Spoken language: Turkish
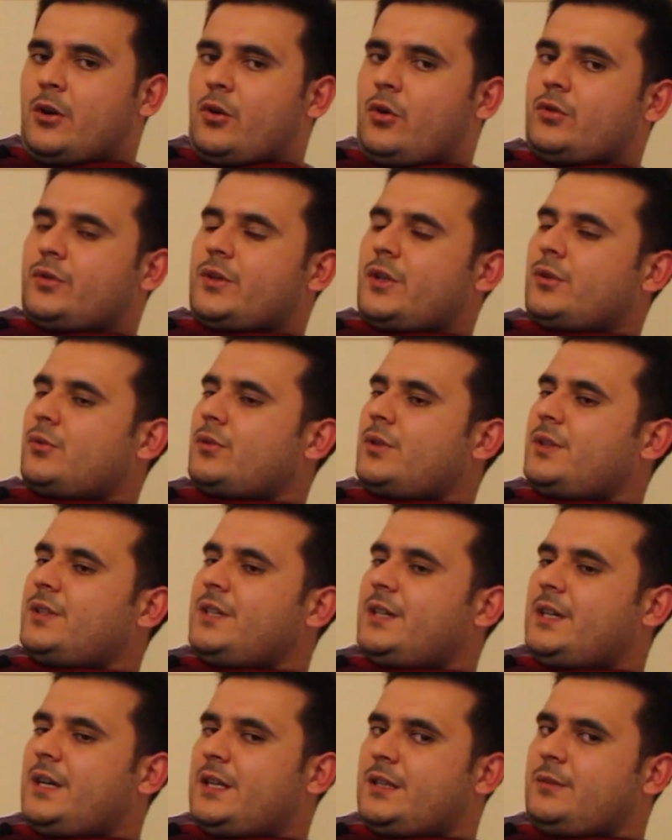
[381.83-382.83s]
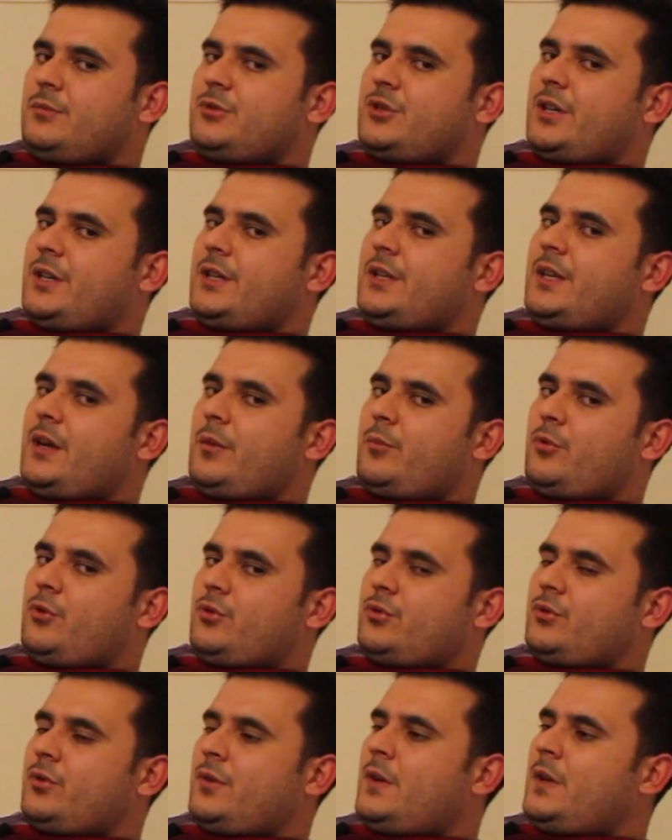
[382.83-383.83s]
Ondan dolayı dikkatli bir şekilde
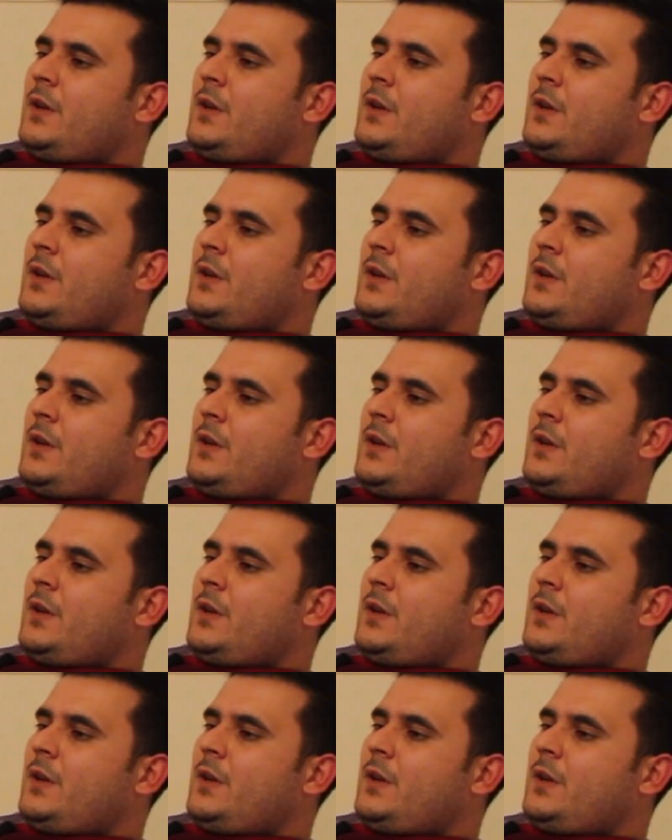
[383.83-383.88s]
yapıyoruz.